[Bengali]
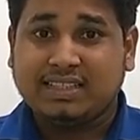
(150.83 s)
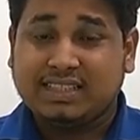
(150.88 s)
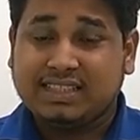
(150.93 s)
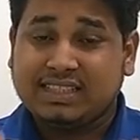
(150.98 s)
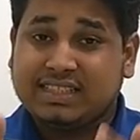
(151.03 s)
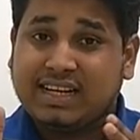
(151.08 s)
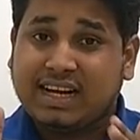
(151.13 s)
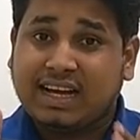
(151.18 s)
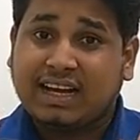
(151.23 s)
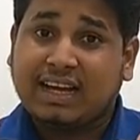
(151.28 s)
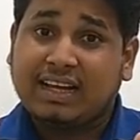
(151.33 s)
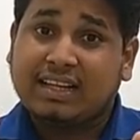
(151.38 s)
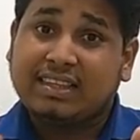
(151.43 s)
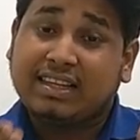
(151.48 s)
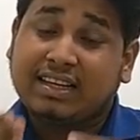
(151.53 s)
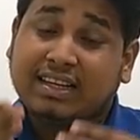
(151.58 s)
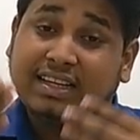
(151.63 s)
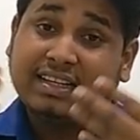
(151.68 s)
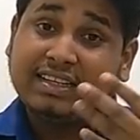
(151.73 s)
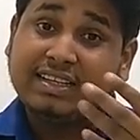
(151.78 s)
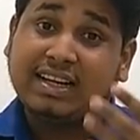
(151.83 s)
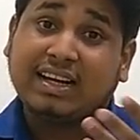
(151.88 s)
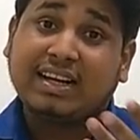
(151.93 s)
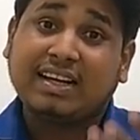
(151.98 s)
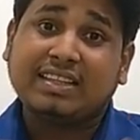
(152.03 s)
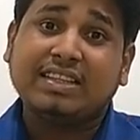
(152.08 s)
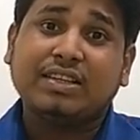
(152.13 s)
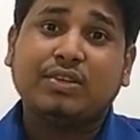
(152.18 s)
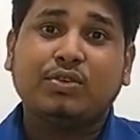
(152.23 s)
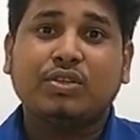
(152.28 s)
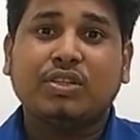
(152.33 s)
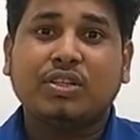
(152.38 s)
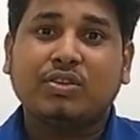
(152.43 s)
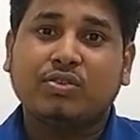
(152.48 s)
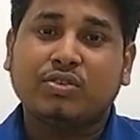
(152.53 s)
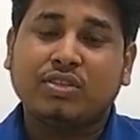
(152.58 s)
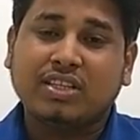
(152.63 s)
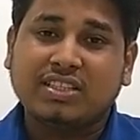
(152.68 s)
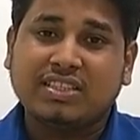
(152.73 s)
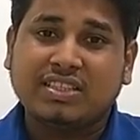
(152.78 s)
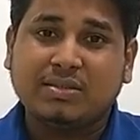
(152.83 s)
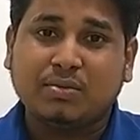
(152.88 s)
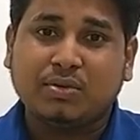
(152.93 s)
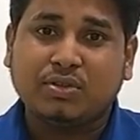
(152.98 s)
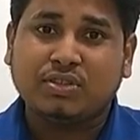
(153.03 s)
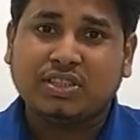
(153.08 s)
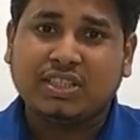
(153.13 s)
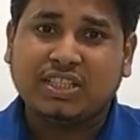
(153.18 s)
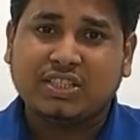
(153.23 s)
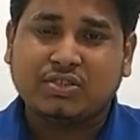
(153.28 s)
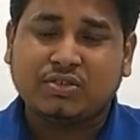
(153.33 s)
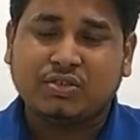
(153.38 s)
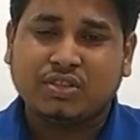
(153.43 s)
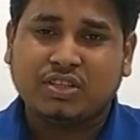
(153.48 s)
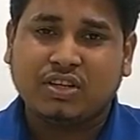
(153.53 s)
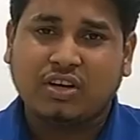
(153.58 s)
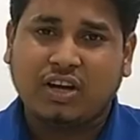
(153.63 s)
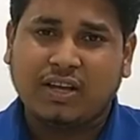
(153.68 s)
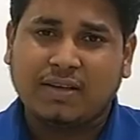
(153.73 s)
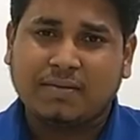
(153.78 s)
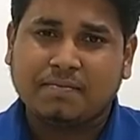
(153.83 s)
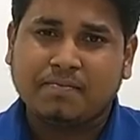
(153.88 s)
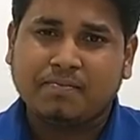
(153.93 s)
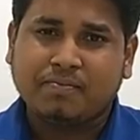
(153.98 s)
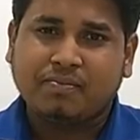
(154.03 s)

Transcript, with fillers: যে ডাকায় তাকে ডাকাতি করতে করতে জীবন শেষ করতে হয়